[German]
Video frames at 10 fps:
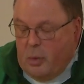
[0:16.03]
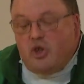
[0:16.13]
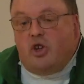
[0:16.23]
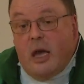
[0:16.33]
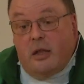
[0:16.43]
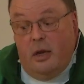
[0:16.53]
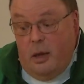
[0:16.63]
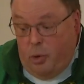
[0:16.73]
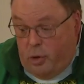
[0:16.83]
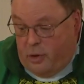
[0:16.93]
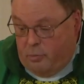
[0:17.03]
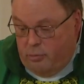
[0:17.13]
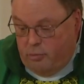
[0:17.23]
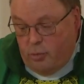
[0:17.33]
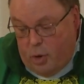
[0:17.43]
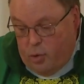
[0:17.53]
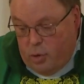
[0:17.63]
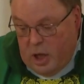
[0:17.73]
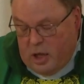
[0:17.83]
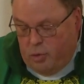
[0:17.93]
Man steigt die Debüt
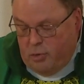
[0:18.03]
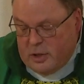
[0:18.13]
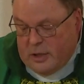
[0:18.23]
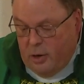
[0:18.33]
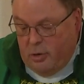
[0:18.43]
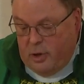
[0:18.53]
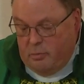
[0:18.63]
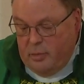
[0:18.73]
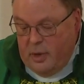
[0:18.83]
und ich tue es auch.